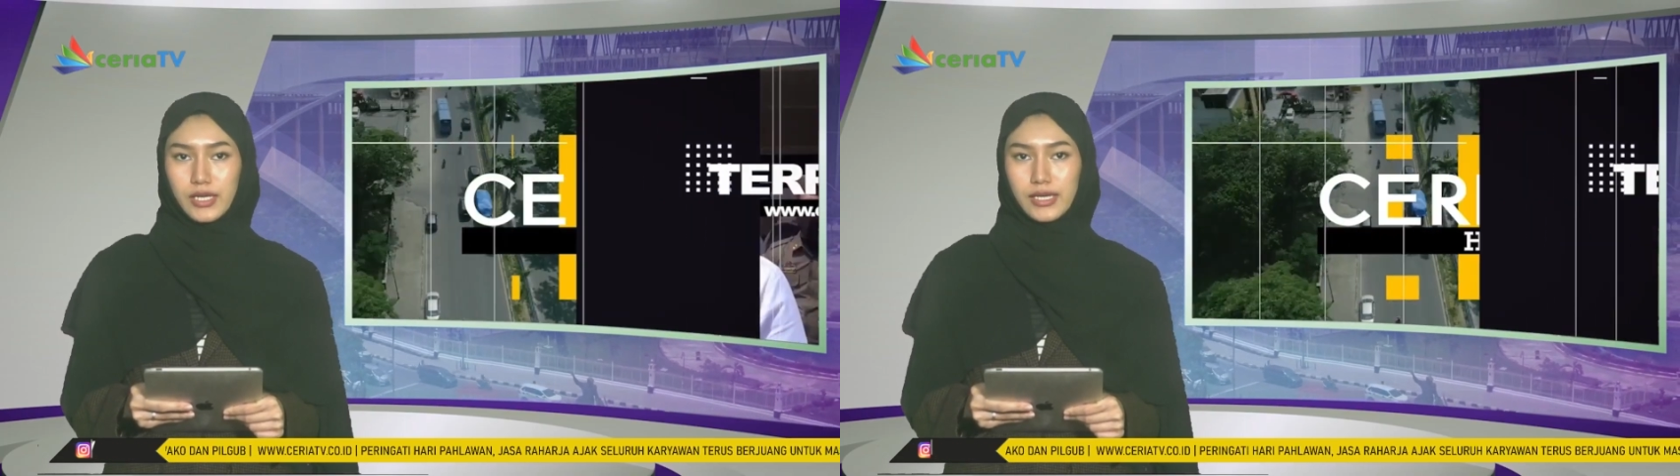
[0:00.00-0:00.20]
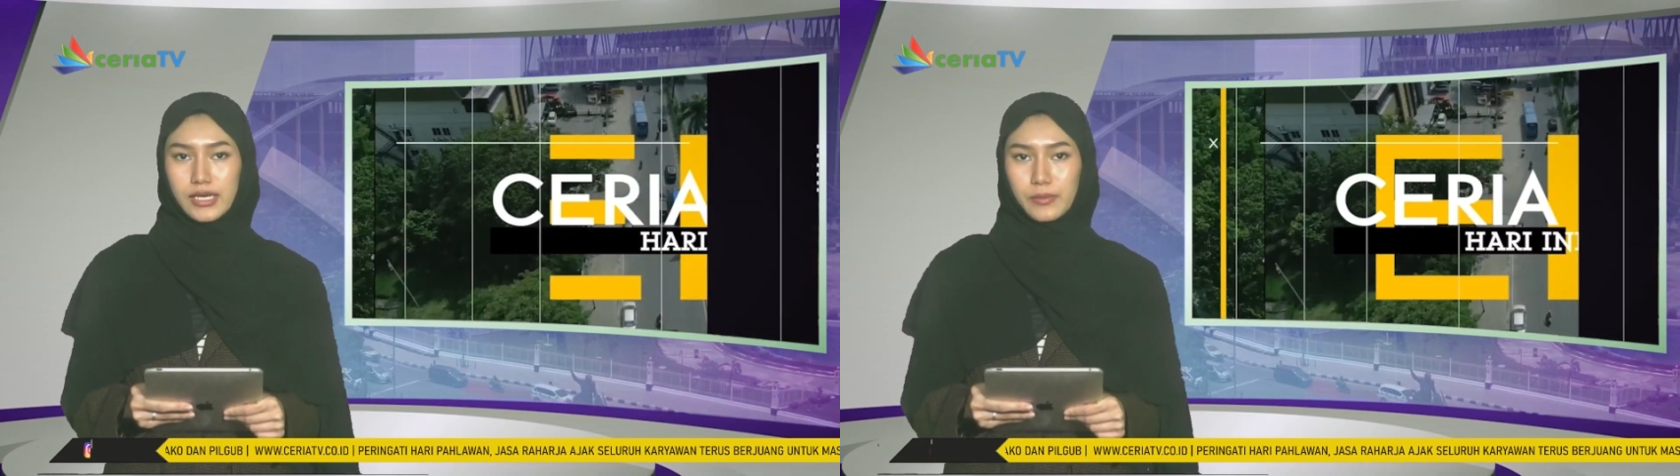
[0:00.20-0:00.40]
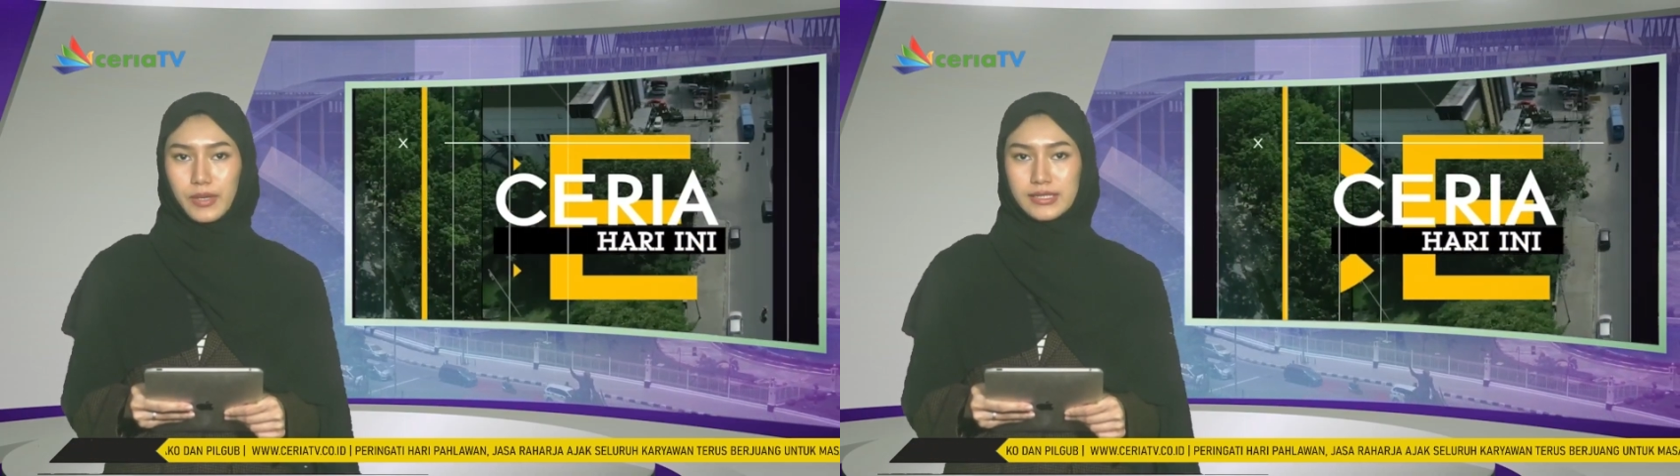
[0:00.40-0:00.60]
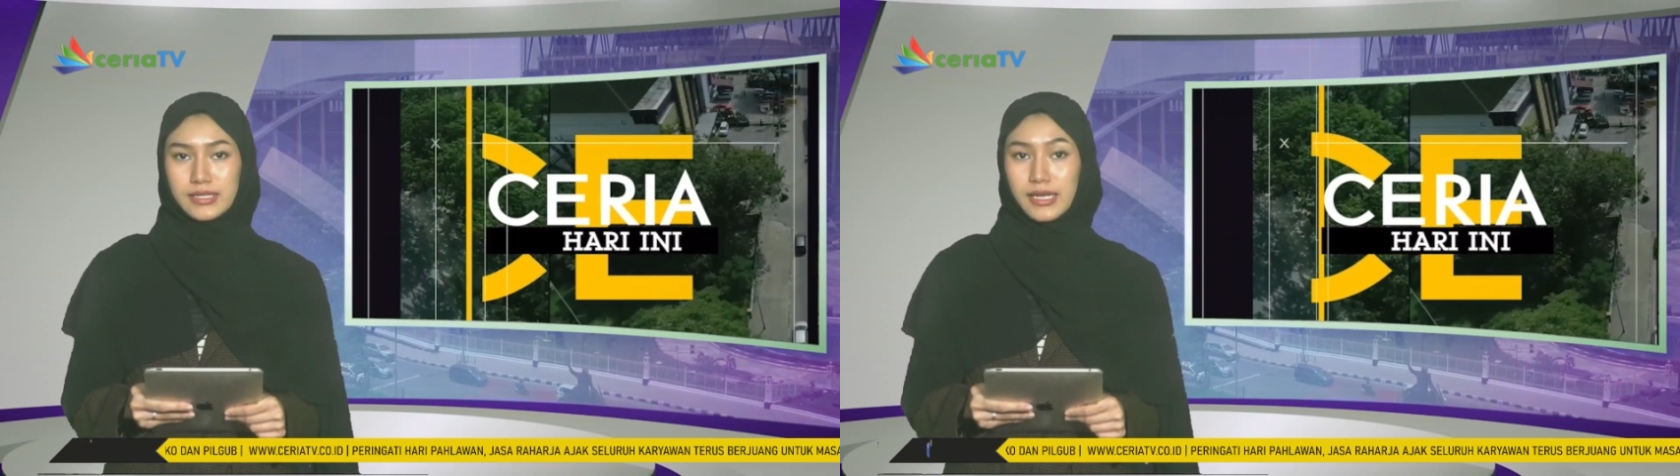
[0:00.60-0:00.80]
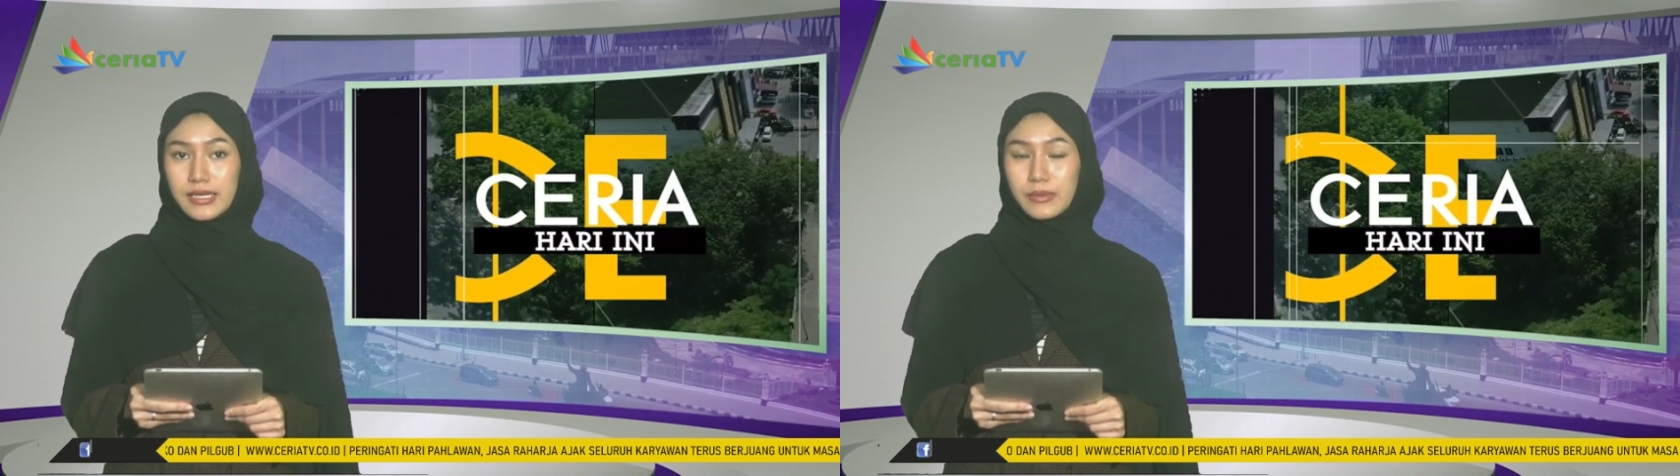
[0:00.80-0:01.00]
agar
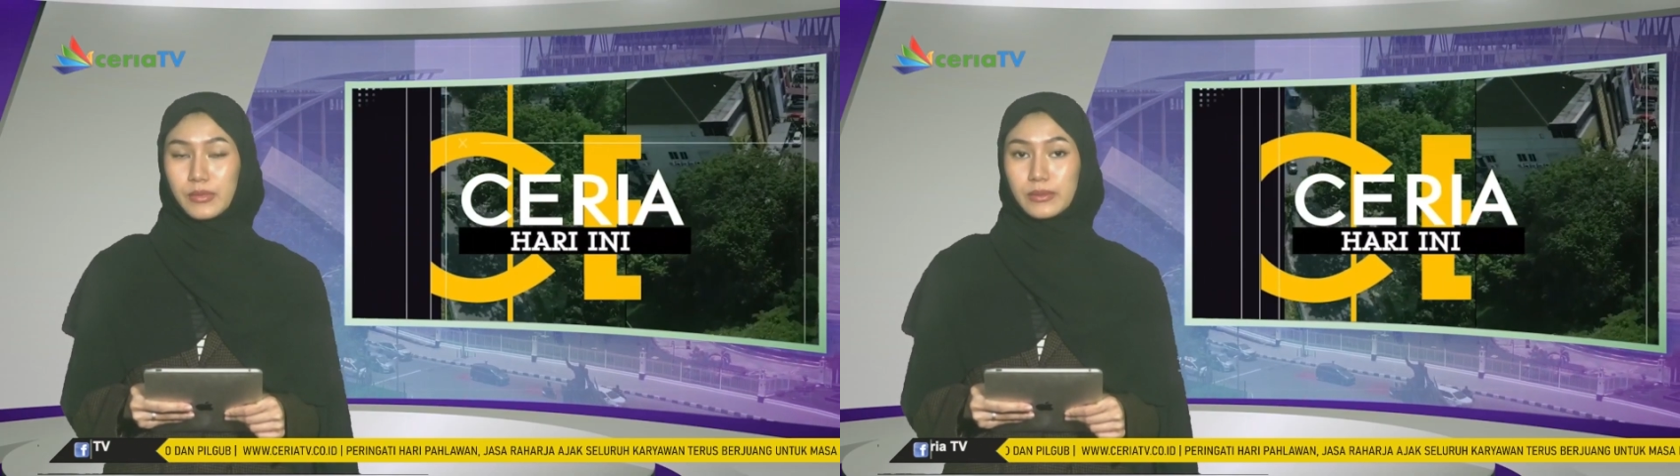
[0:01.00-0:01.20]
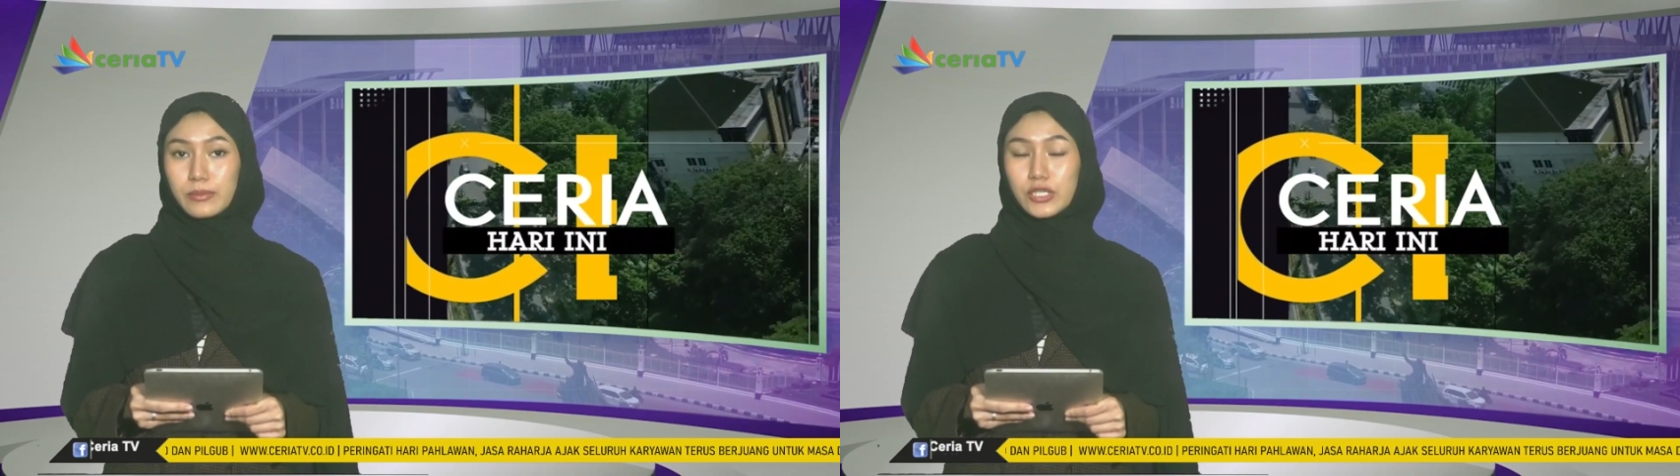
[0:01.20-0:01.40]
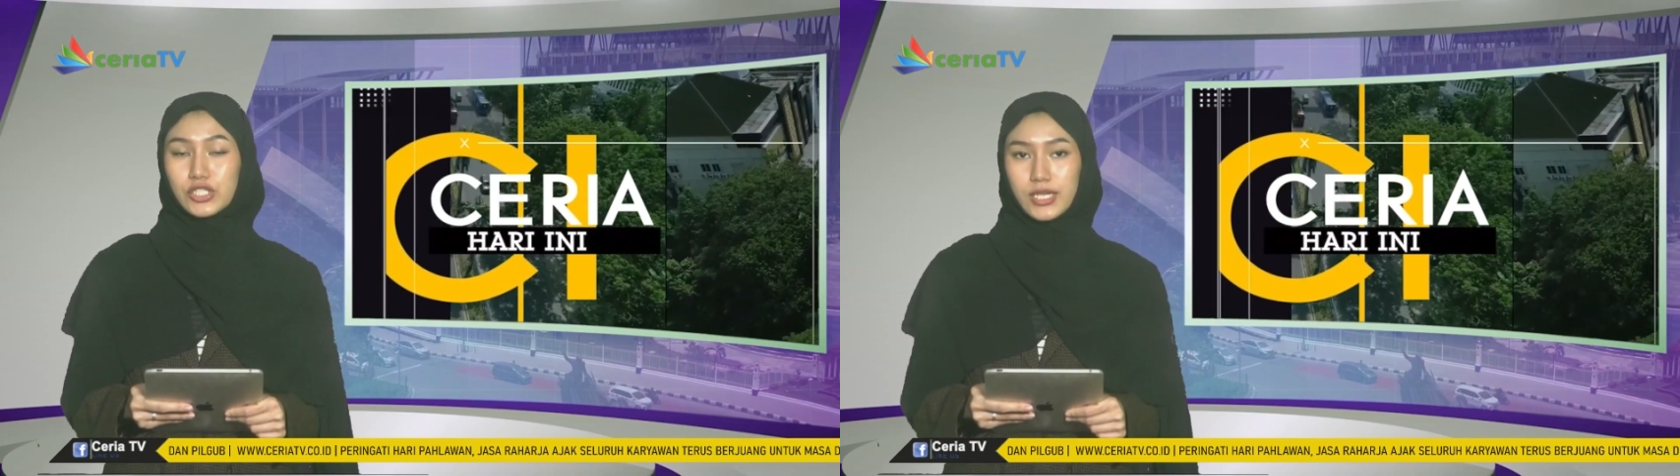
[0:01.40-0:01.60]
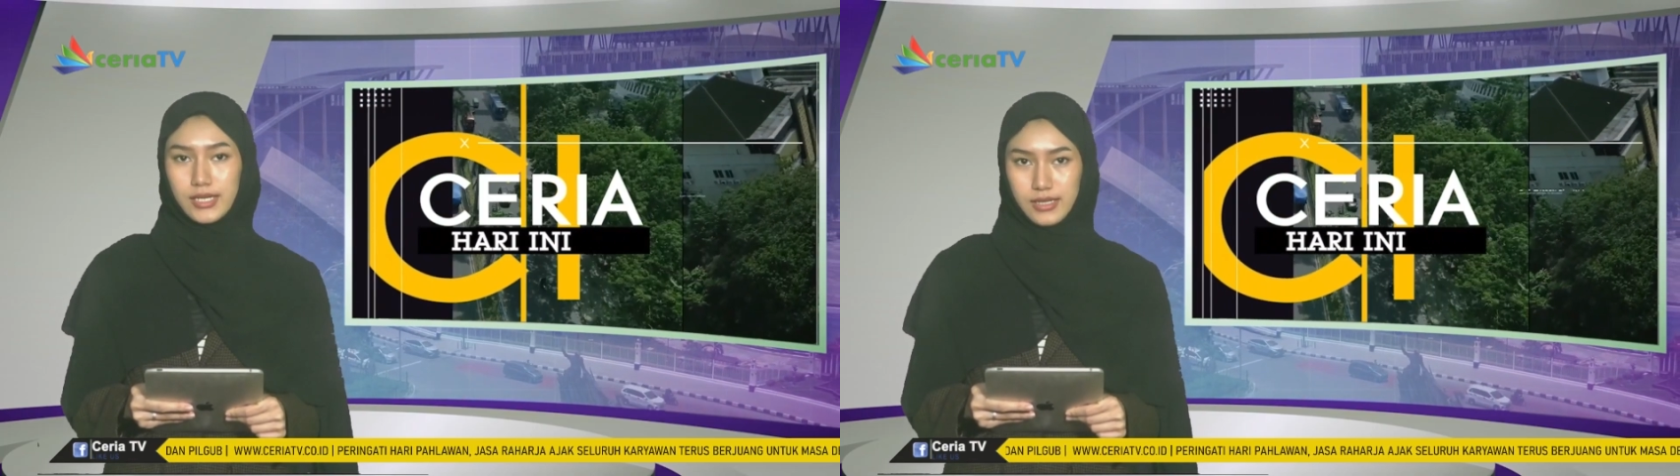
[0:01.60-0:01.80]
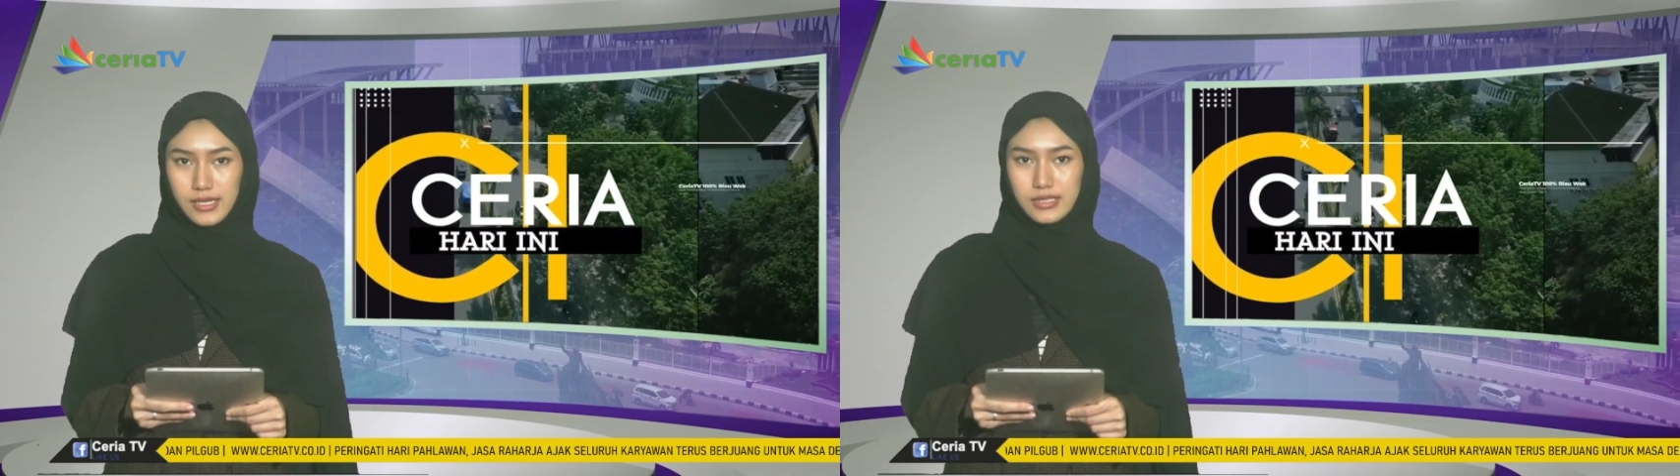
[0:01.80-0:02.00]
pelaksanaan debat berjalan
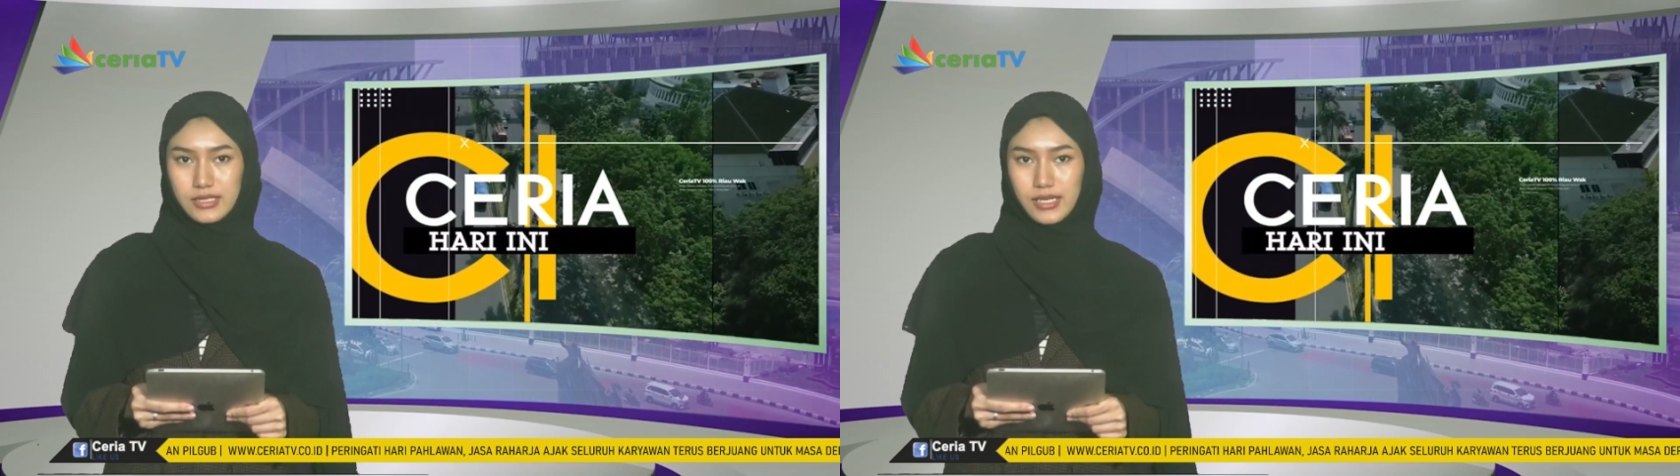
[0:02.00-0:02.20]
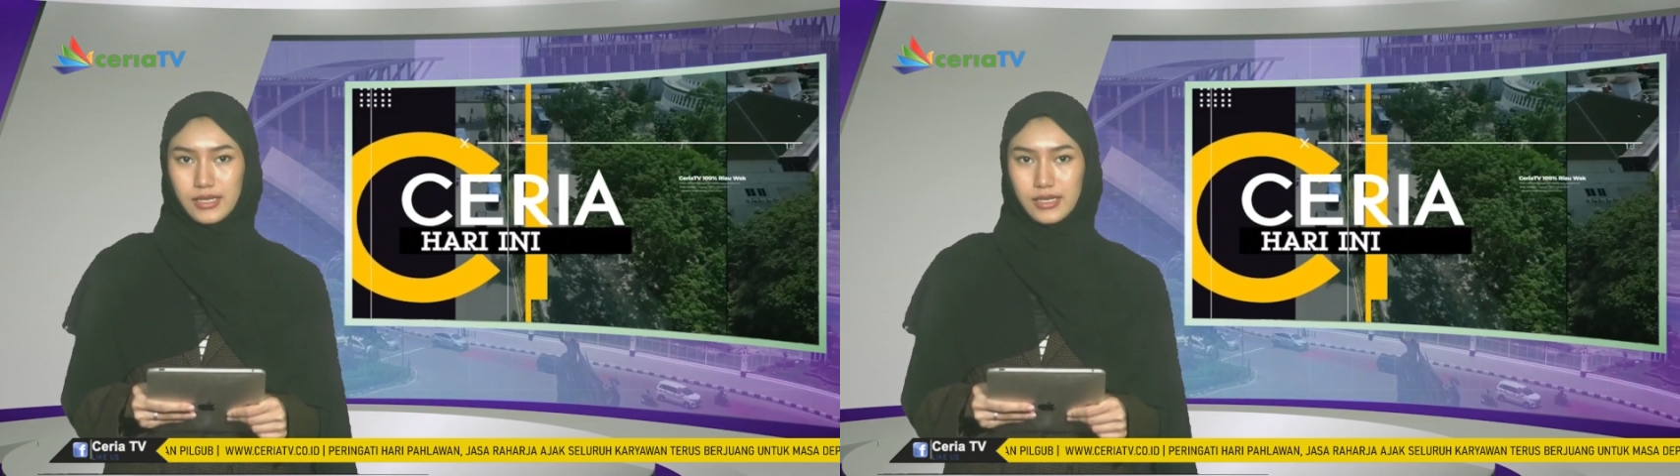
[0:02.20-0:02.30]
lancar.